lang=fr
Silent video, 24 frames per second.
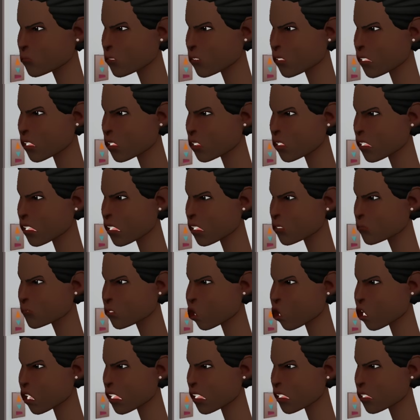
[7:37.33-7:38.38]
Tu as déjà
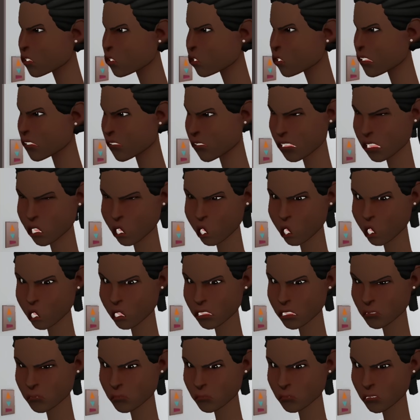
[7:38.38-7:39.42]
mangé notre
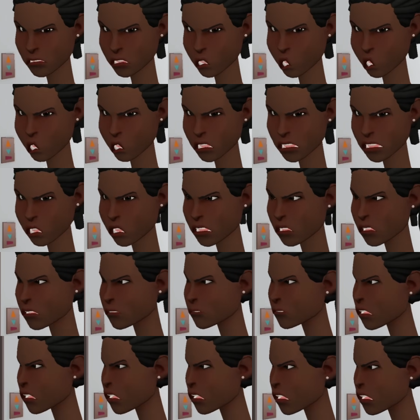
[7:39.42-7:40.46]
viande, donc tu dois les
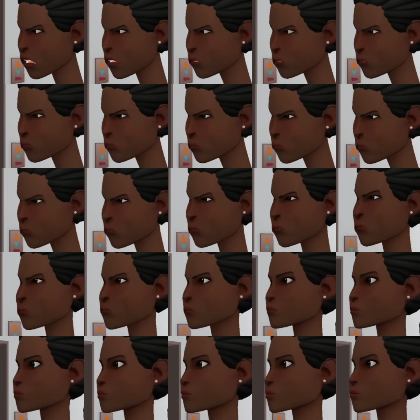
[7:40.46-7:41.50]
payer. Vous
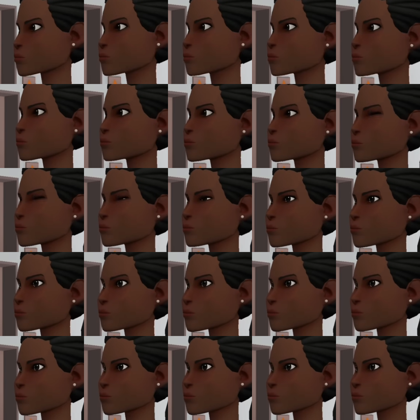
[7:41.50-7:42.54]
m'avez fait manger par
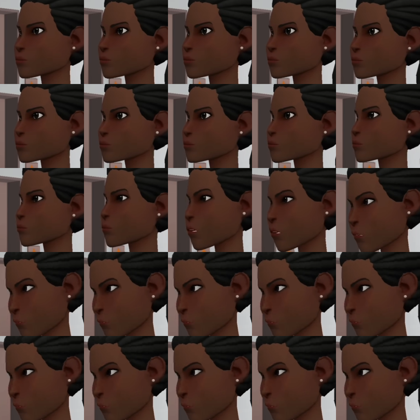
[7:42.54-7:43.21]
force. Peu